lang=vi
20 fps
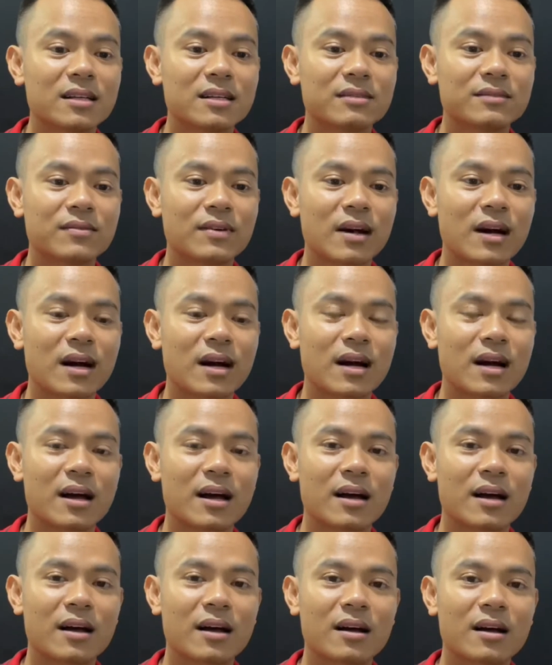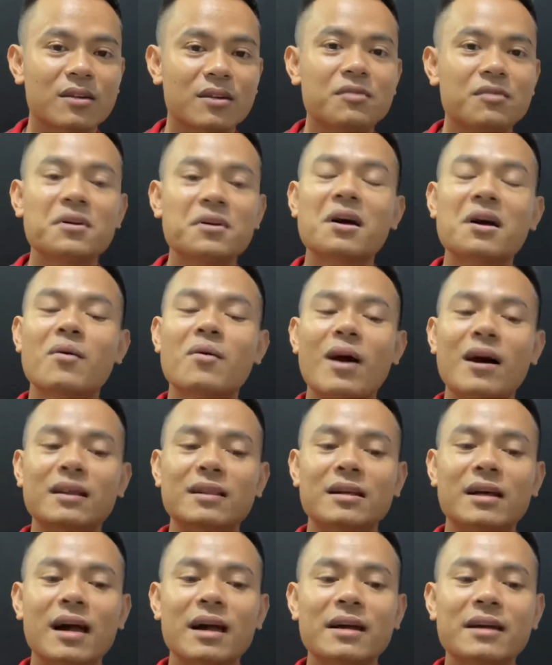và đối với người
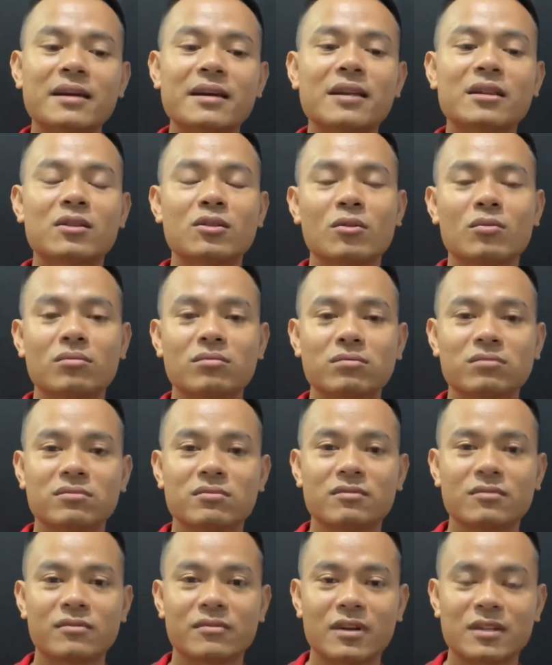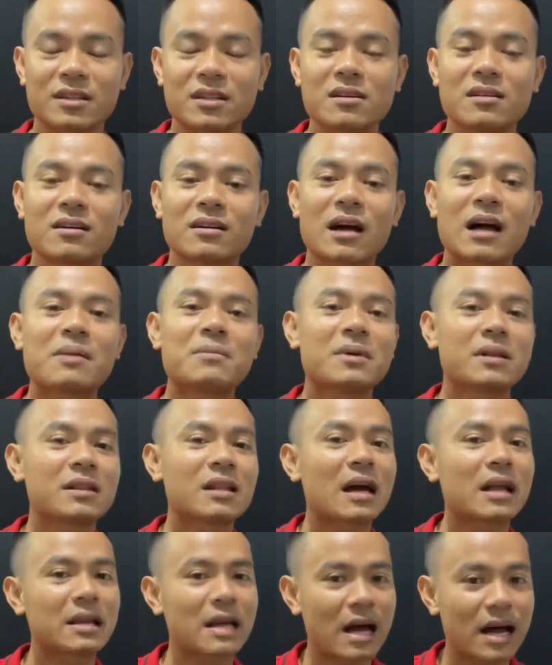ngoài thì hãy kiện tụng và ra đường là hay bị
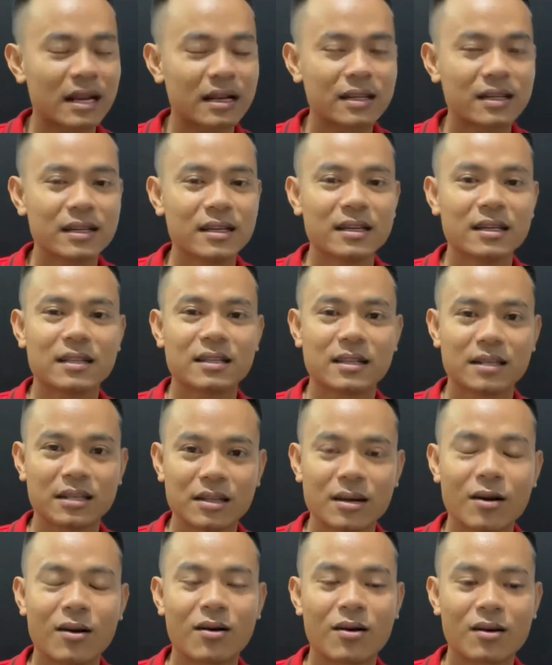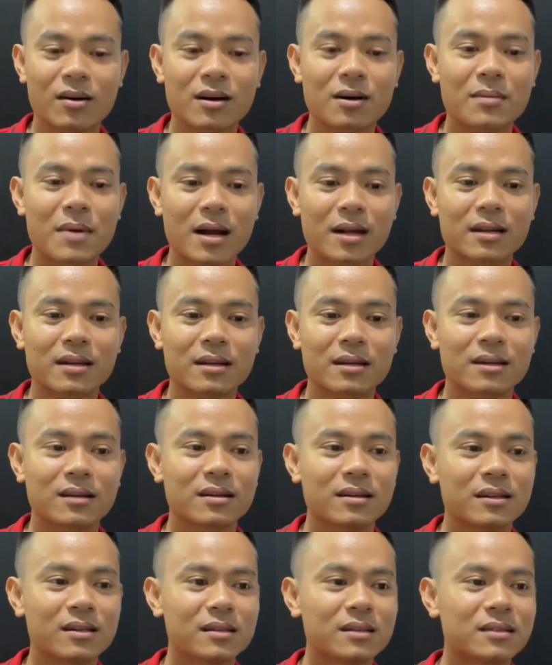tai nạn thì đó các bạn
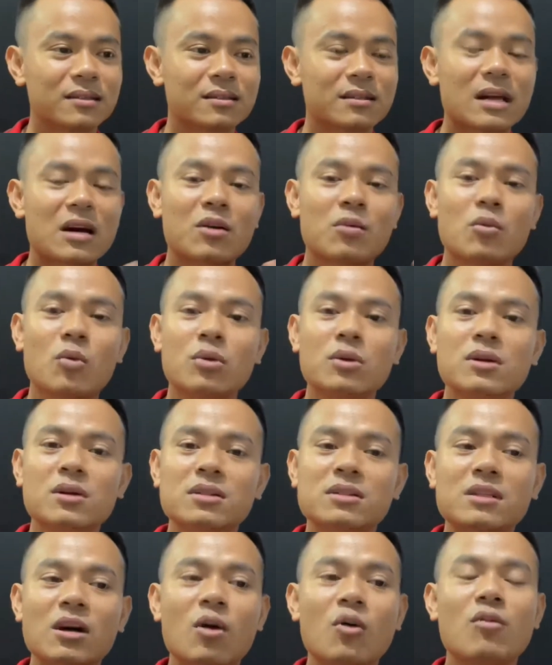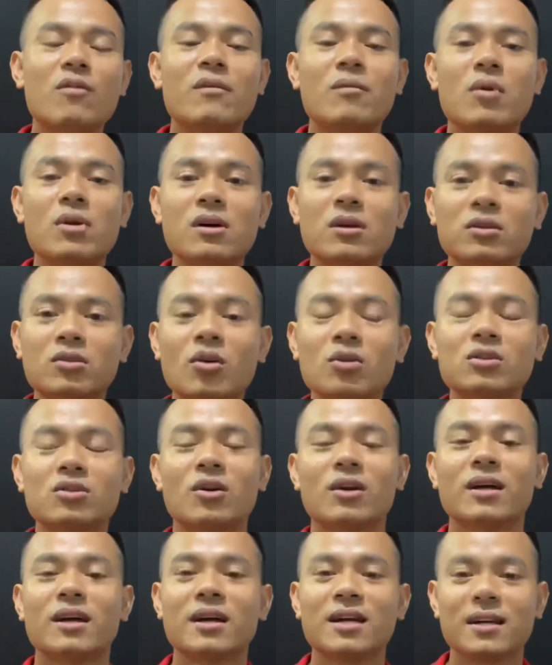à, đã có bốn hướng xấu và bốn hướng tốt
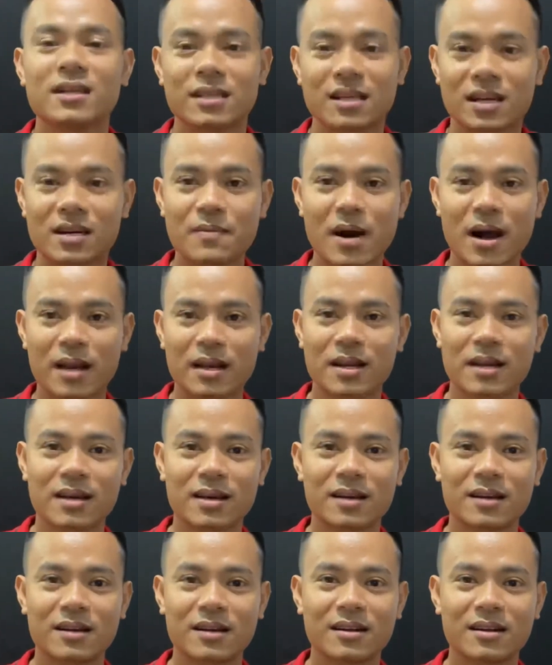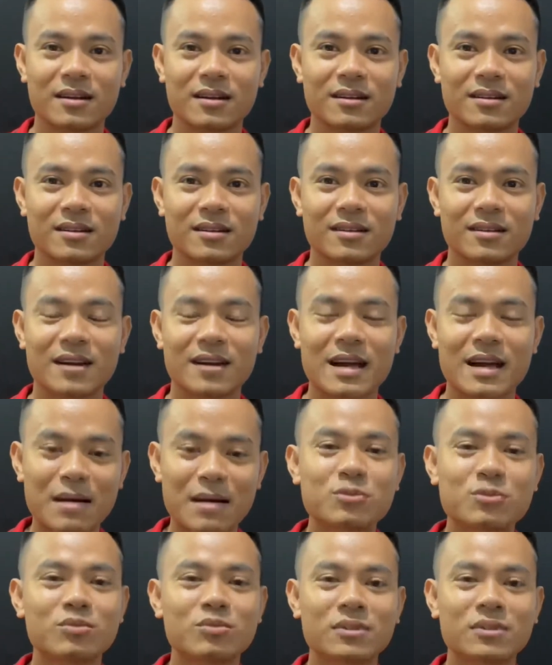rồi thì các bạn à, hãy
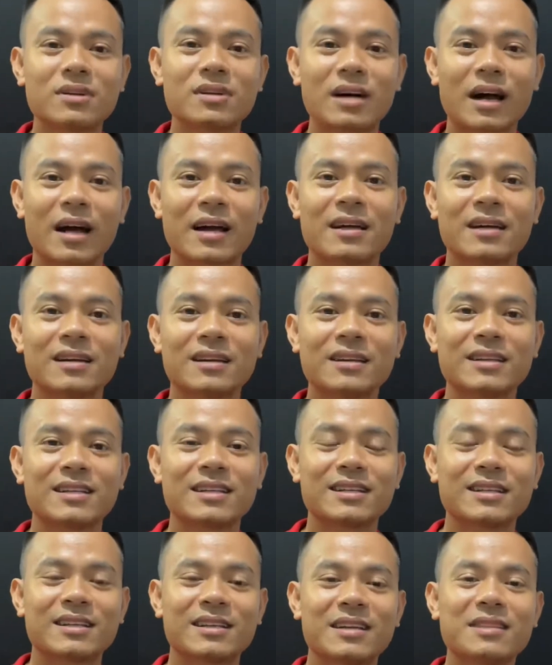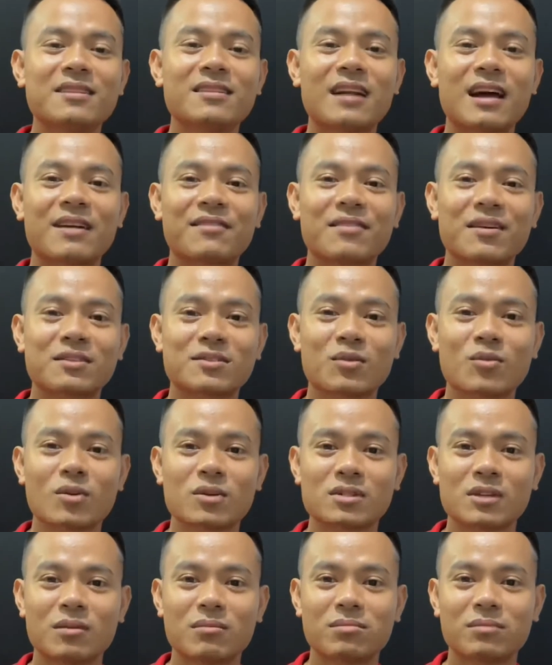áp dụng những cái kiến thức này vào trong
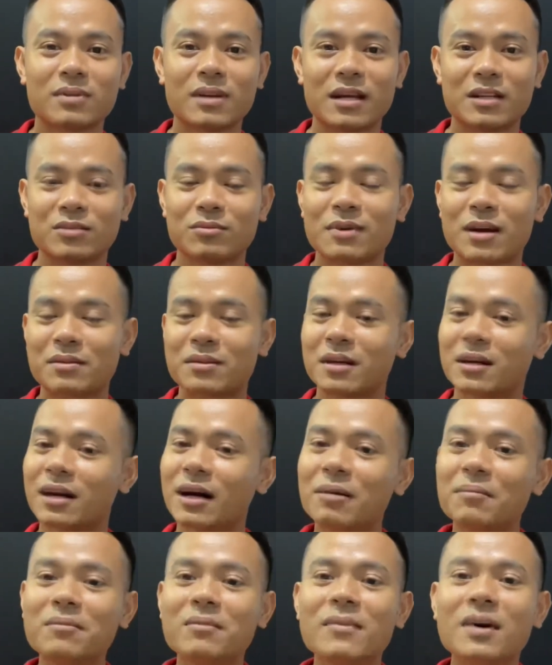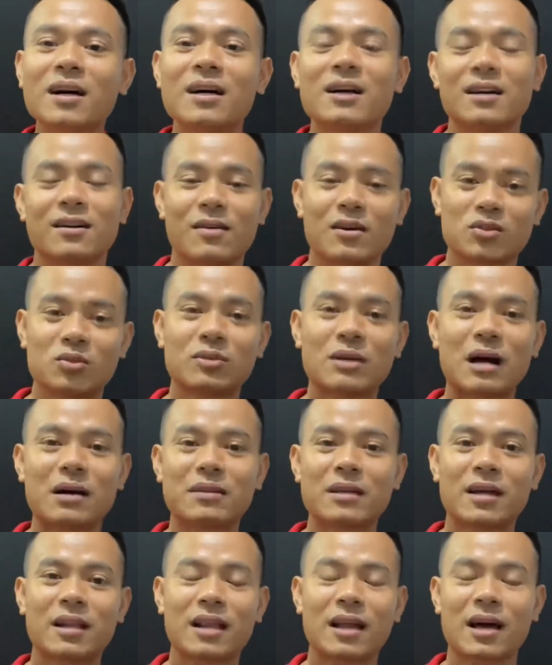cuộc sống để chúng ta có thể ngẫm hoặc chúng ta
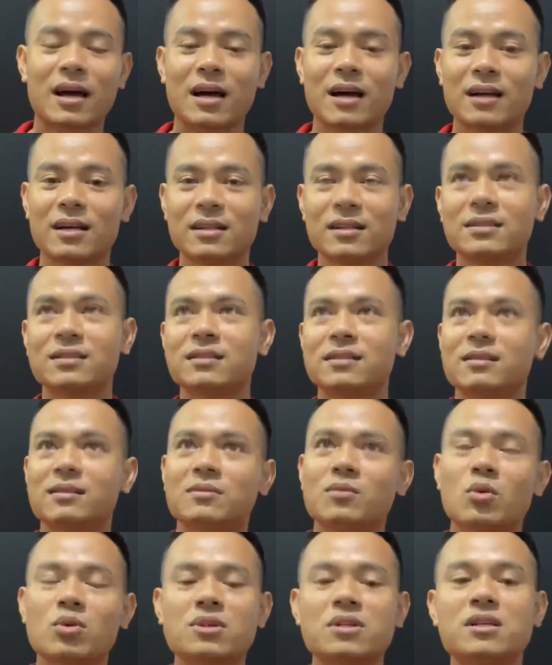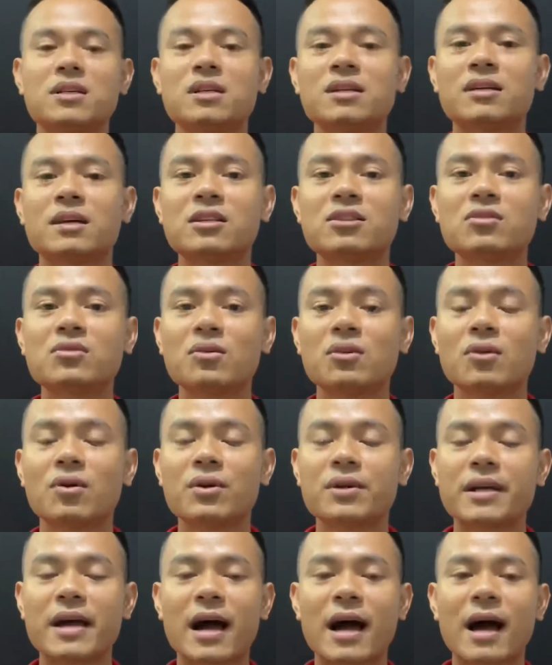có thể là ờ, bố trí kiến trúc của
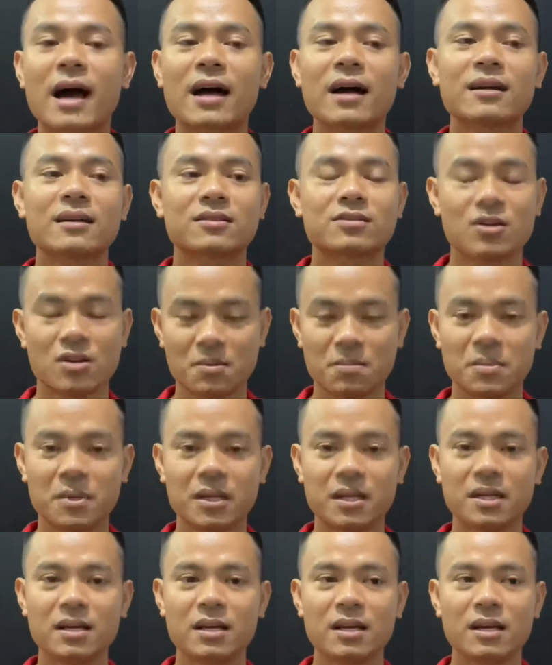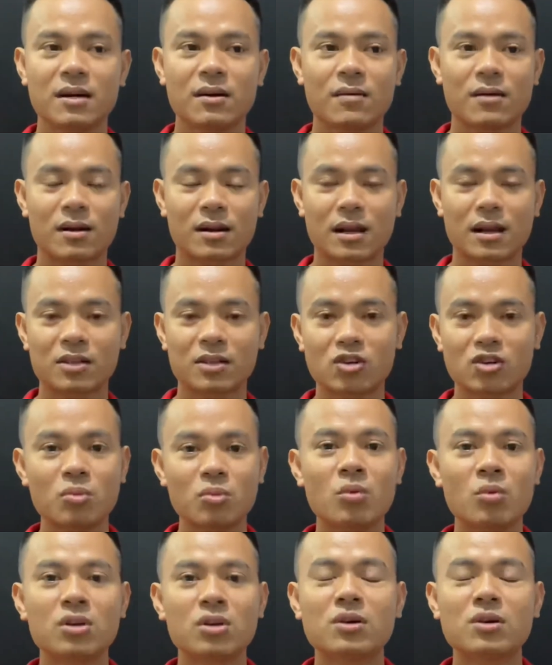ngôi nhà cho hợp lý hoặc là
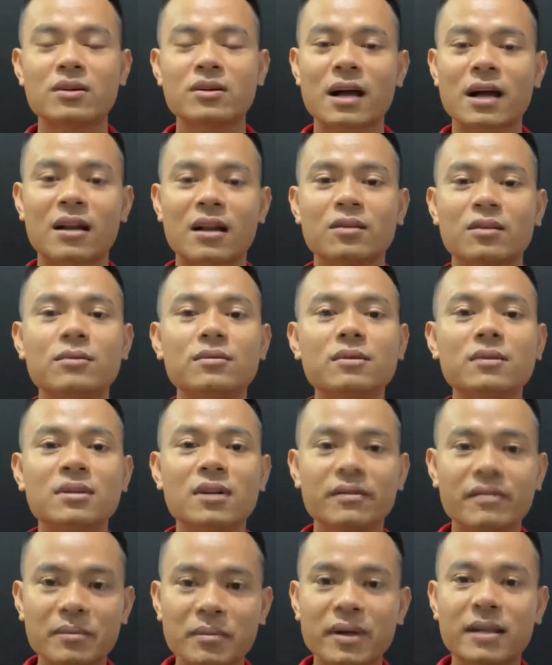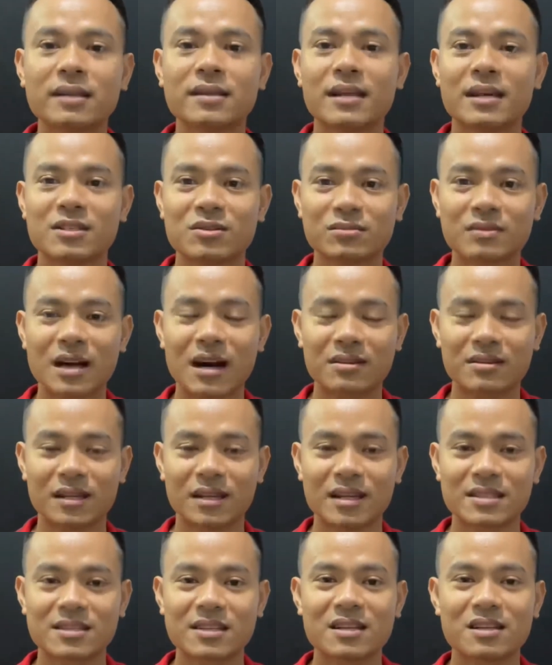chọn mua những ngôi nhà đúng hướng với mình để chúng ta có
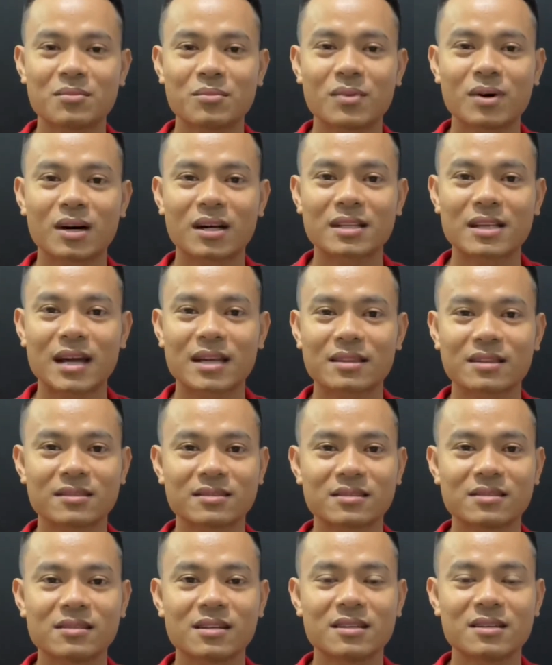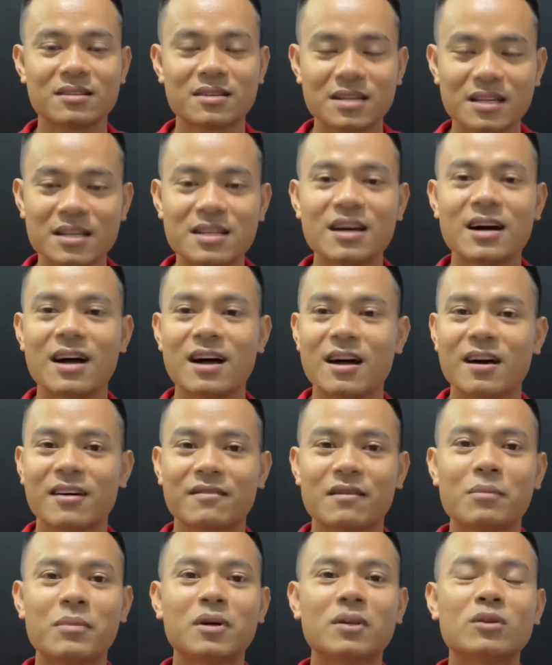thể là xây được một căn nhà thực sự là như ý nhé
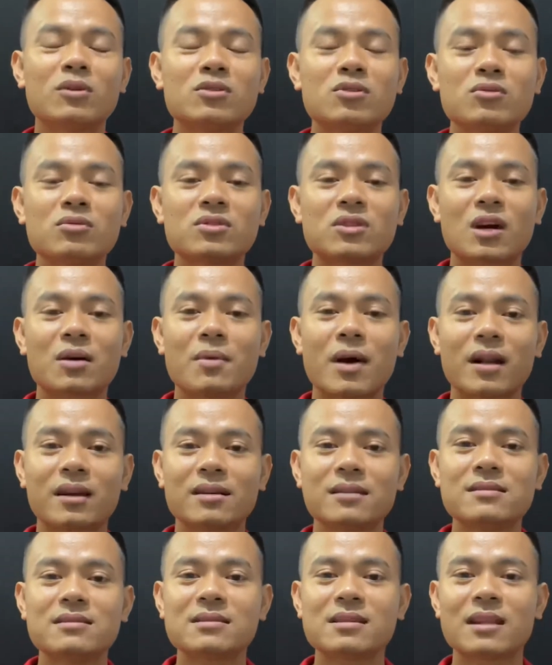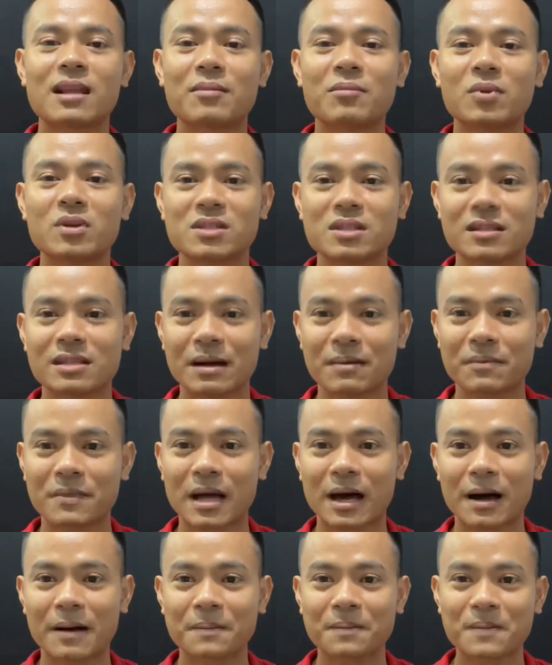và mình luôn chúc cho các bạn nữ sinh năm
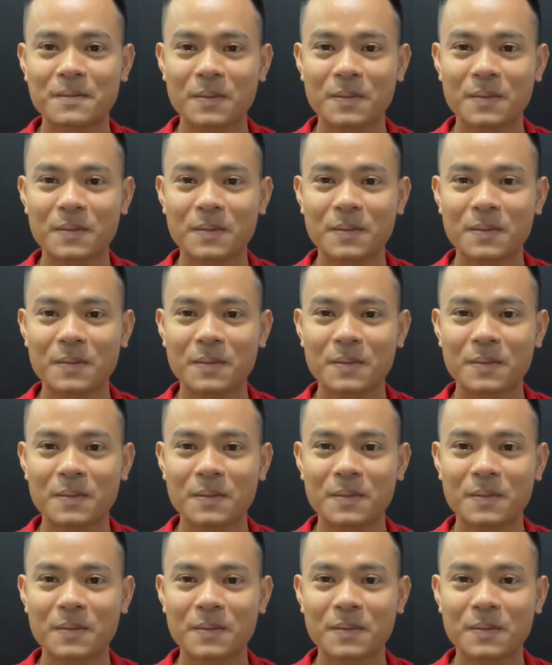1988